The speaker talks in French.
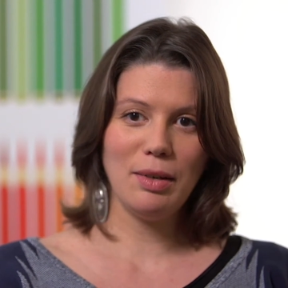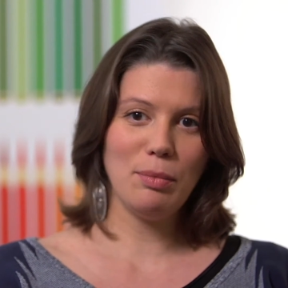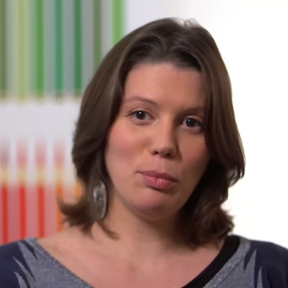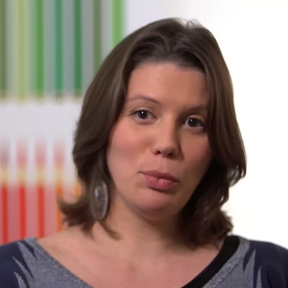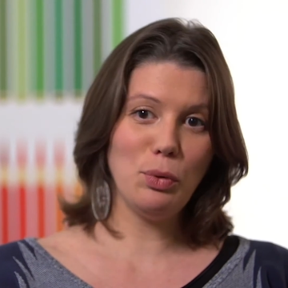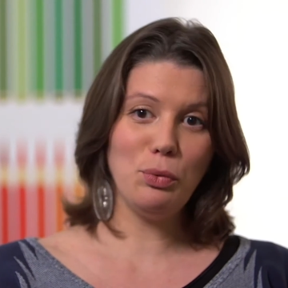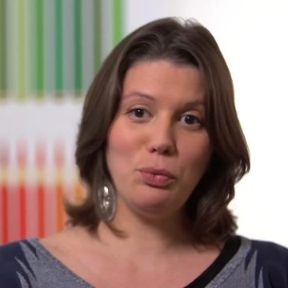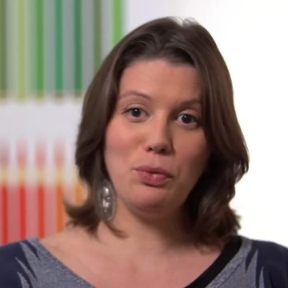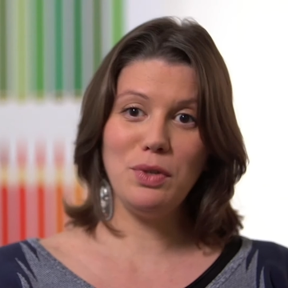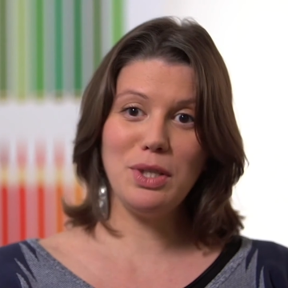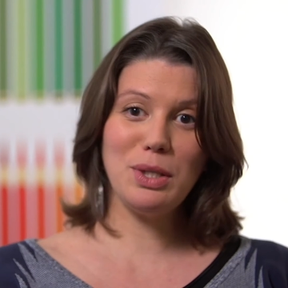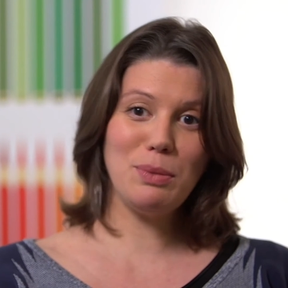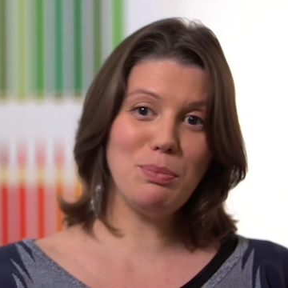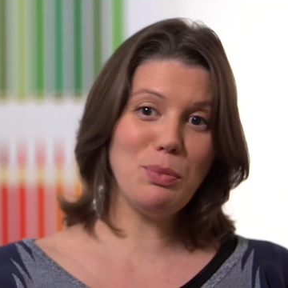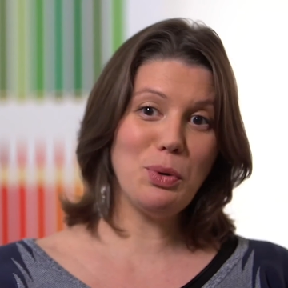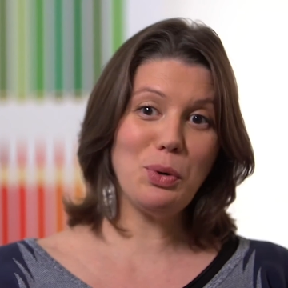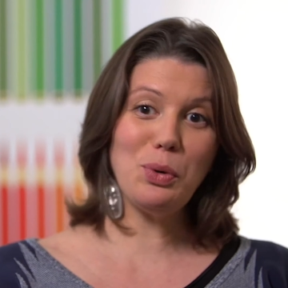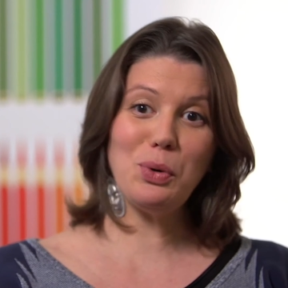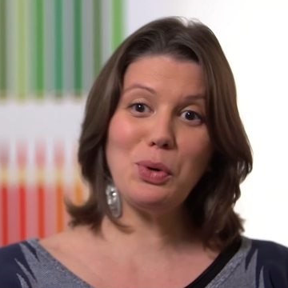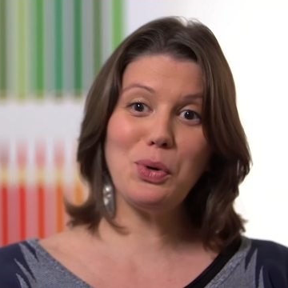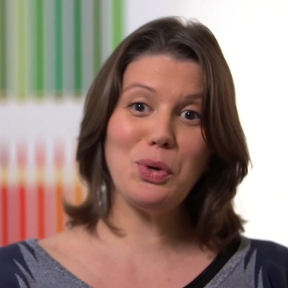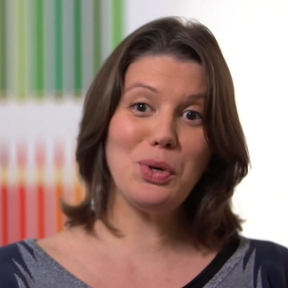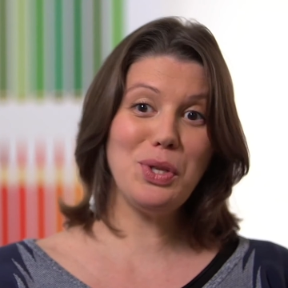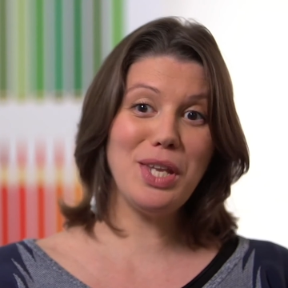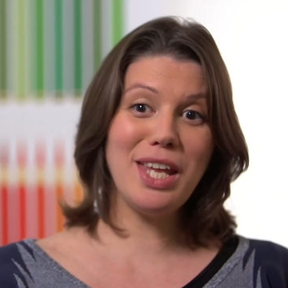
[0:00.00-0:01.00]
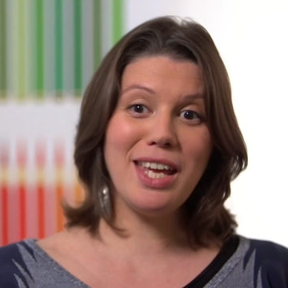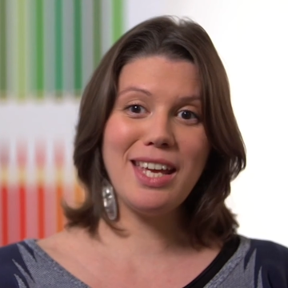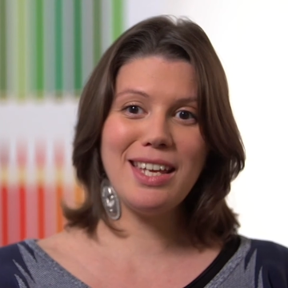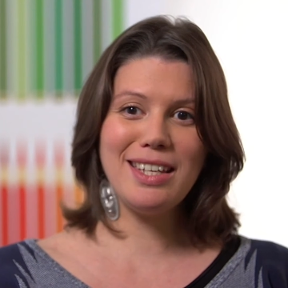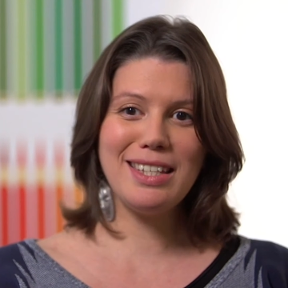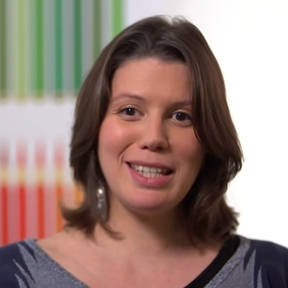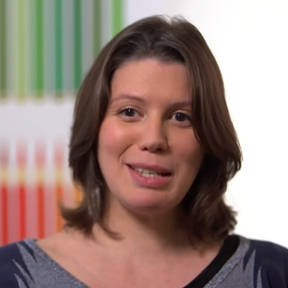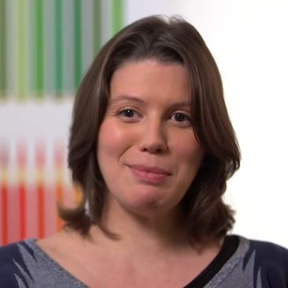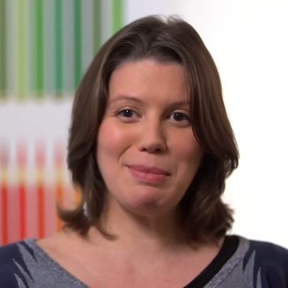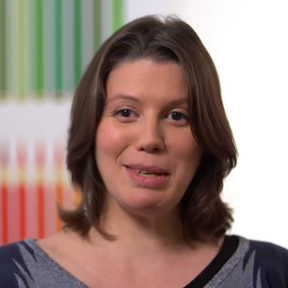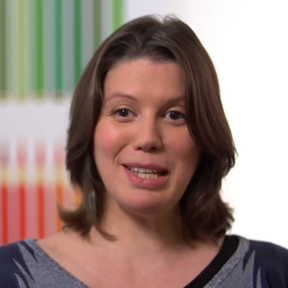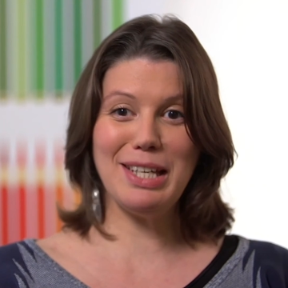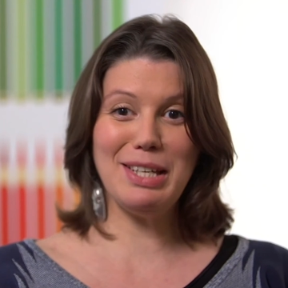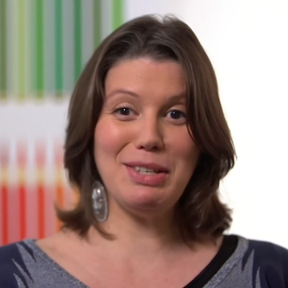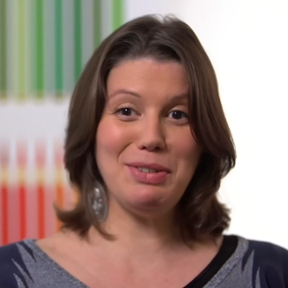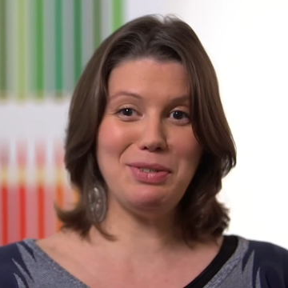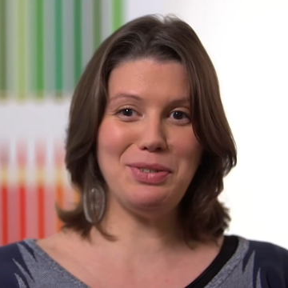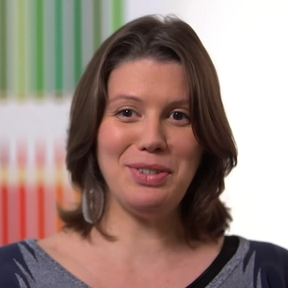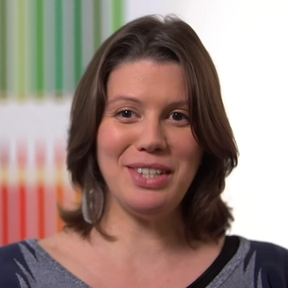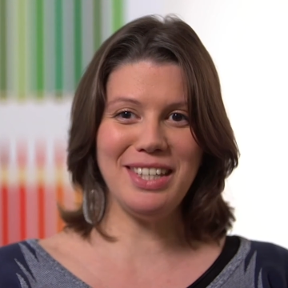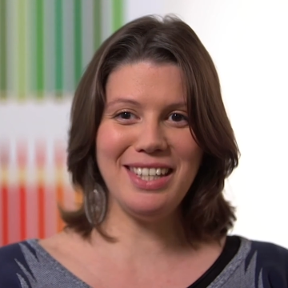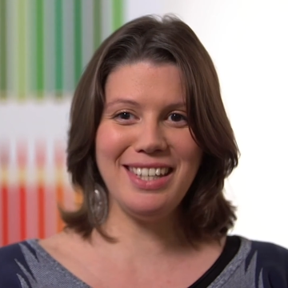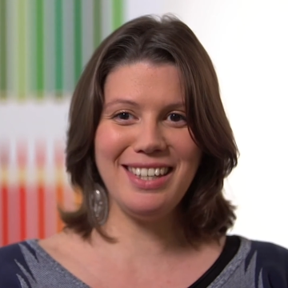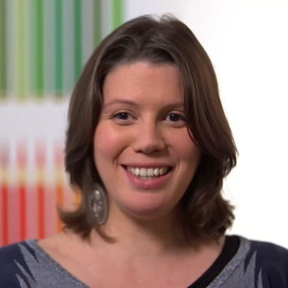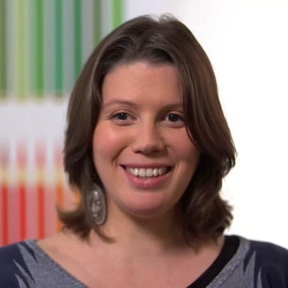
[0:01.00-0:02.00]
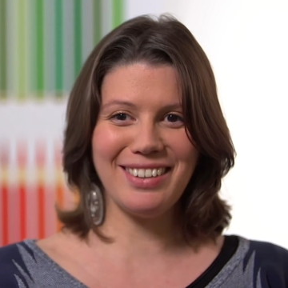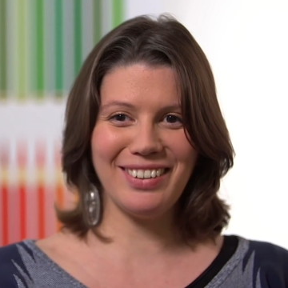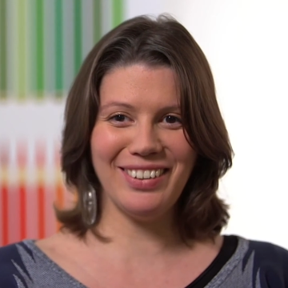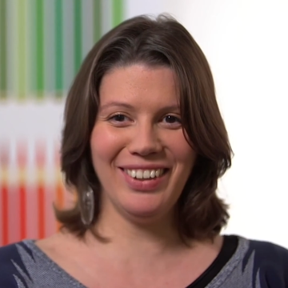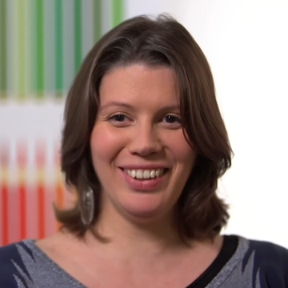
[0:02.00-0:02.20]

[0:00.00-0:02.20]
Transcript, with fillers: mon fils me reconnaît, c'est magnifique.